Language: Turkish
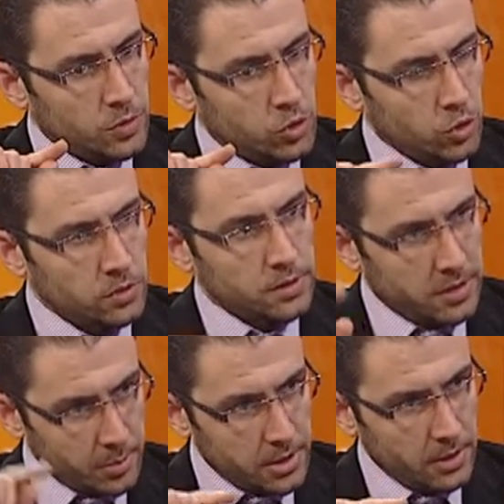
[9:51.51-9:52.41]
çok da
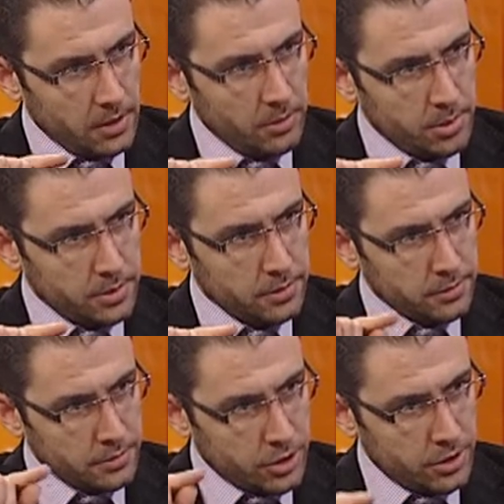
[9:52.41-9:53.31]
tepki alan bir
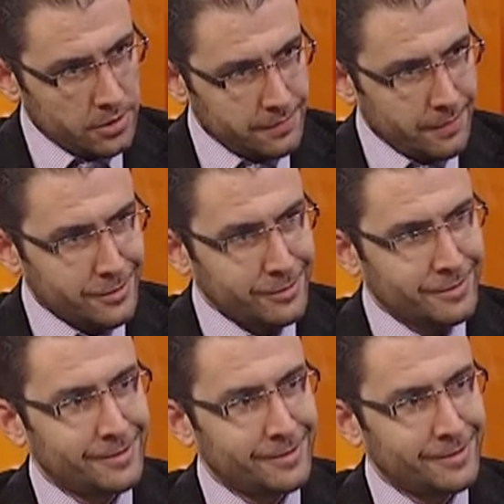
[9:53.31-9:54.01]
şeyiniz var.